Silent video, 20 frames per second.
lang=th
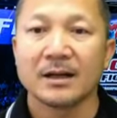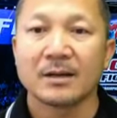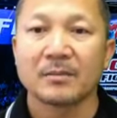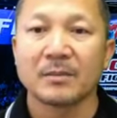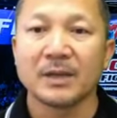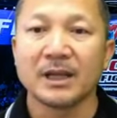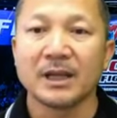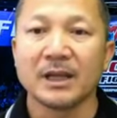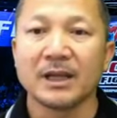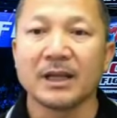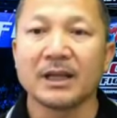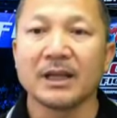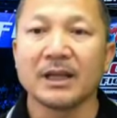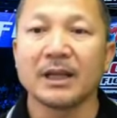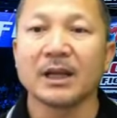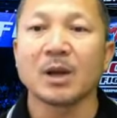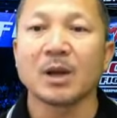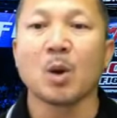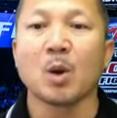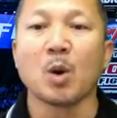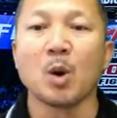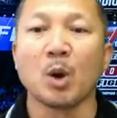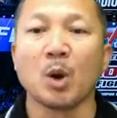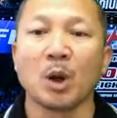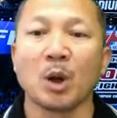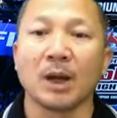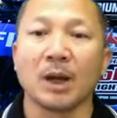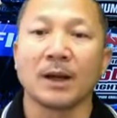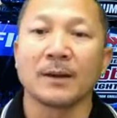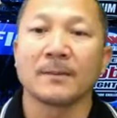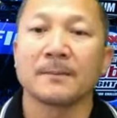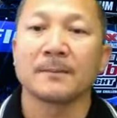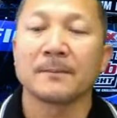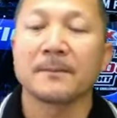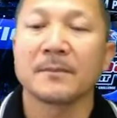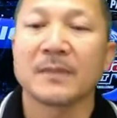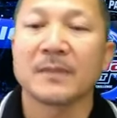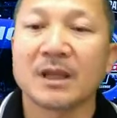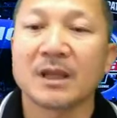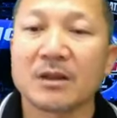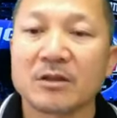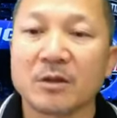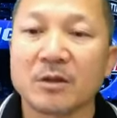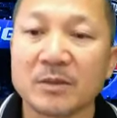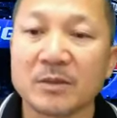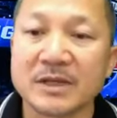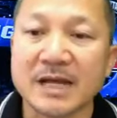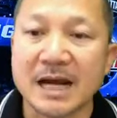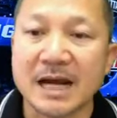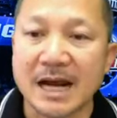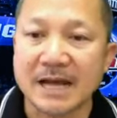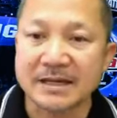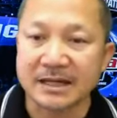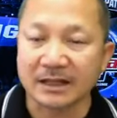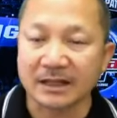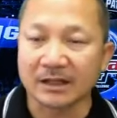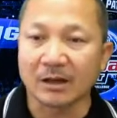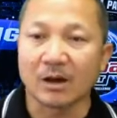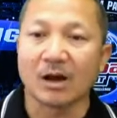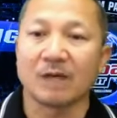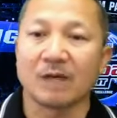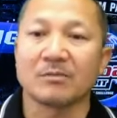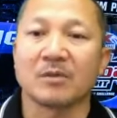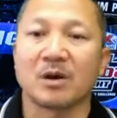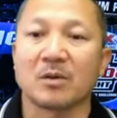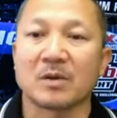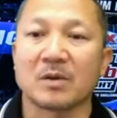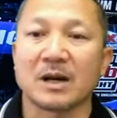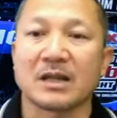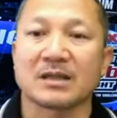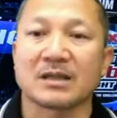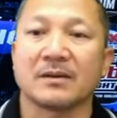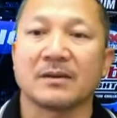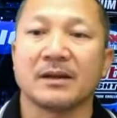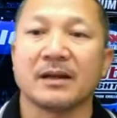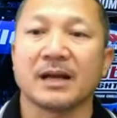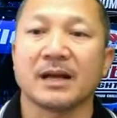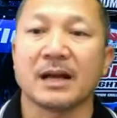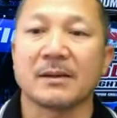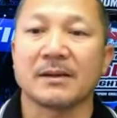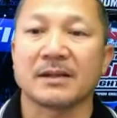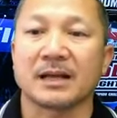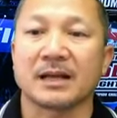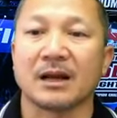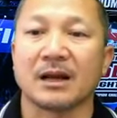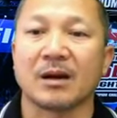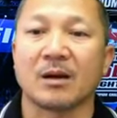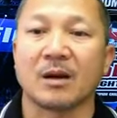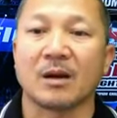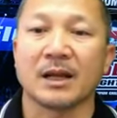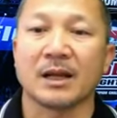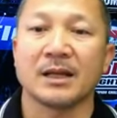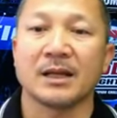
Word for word: มีคุณสมชายจันทรบอกว่าสวัสดีครับอาจารย์น้อย